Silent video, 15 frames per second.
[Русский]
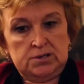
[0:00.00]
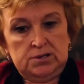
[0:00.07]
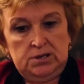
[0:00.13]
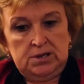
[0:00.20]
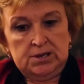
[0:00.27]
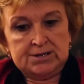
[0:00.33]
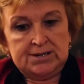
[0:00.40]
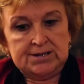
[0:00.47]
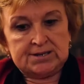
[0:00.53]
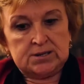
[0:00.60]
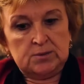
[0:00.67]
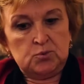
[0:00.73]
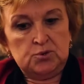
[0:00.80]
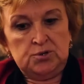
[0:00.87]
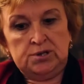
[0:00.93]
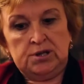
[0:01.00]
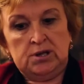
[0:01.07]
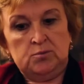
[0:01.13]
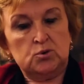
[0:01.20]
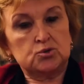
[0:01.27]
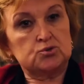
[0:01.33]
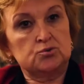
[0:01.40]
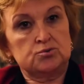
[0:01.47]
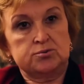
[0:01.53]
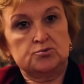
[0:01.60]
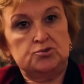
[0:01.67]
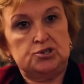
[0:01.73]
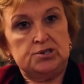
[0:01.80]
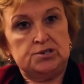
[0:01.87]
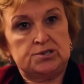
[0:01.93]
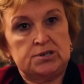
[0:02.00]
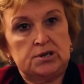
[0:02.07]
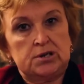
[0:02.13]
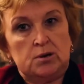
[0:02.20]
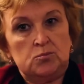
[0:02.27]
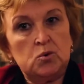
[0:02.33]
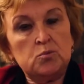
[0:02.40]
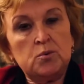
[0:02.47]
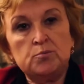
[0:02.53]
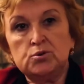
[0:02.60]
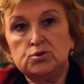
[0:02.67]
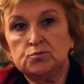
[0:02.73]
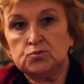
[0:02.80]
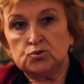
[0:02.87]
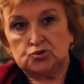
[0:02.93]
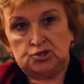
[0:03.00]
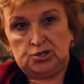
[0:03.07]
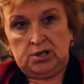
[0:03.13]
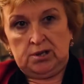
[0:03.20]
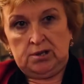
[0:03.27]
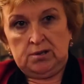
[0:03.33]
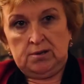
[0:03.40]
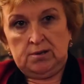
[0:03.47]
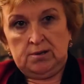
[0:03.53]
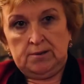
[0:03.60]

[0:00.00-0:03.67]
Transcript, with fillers: если с тобой, не дай бог, что случится, кому мы будем нужны?